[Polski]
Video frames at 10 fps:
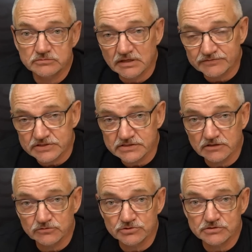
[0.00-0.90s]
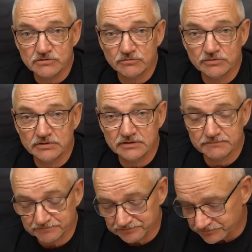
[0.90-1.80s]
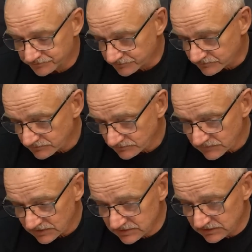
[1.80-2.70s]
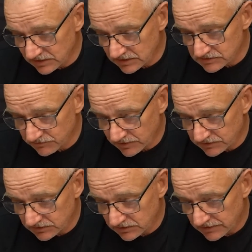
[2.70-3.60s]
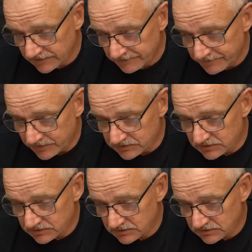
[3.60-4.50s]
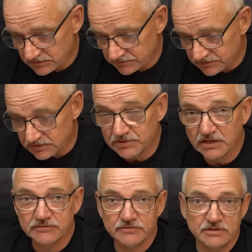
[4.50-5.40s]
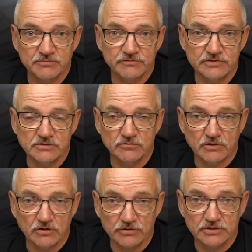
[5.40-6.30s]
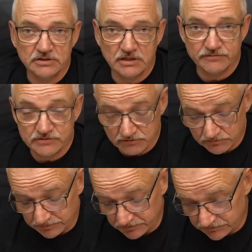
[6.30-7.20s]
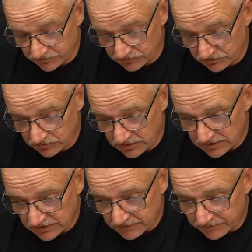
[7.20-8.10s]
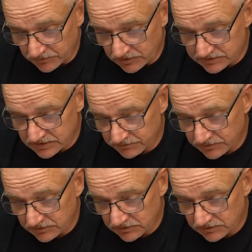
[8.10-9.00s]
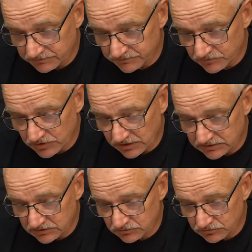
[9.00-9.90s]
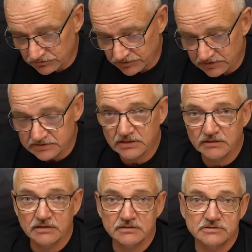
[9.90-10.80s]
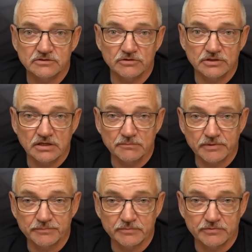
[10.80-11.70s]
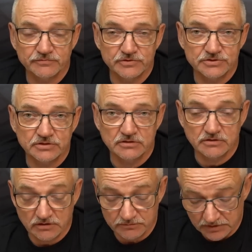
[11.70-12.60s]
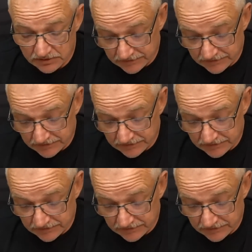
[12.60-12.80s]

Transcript: dla wszystkich, którzy są e, zainteresowani e, tym, jak ryby widzą kolory, jak widzą pod wodą, polecam mój artykuł, który jest na stronie ppprofishing.com,